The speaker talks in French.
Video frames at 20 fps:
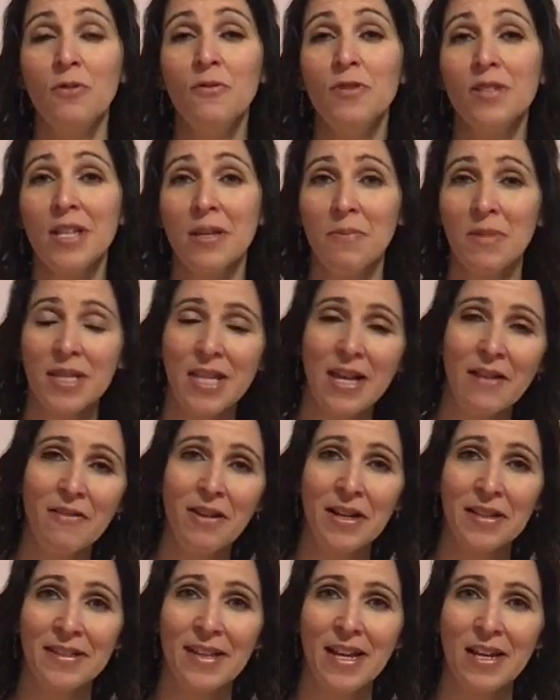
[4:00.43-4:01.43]
de vous aimer
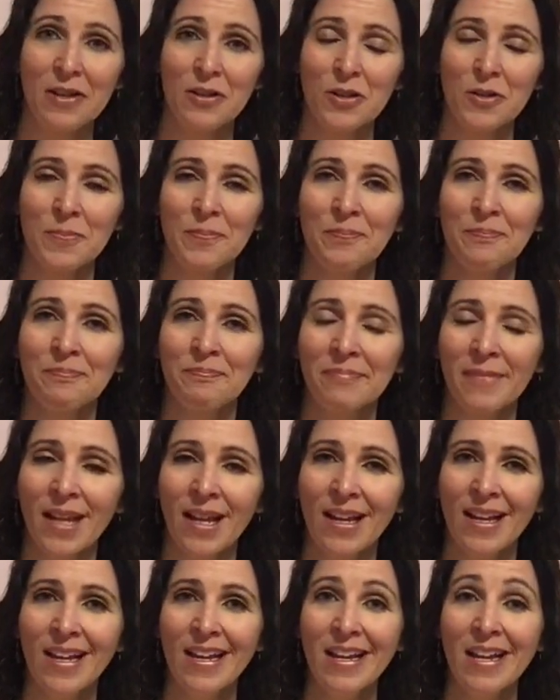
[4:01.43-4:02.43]
davantage.
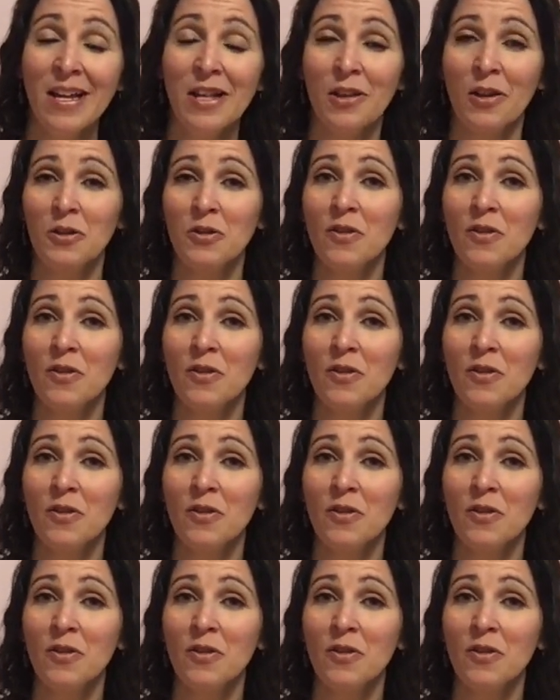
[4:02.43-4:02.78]
Donc,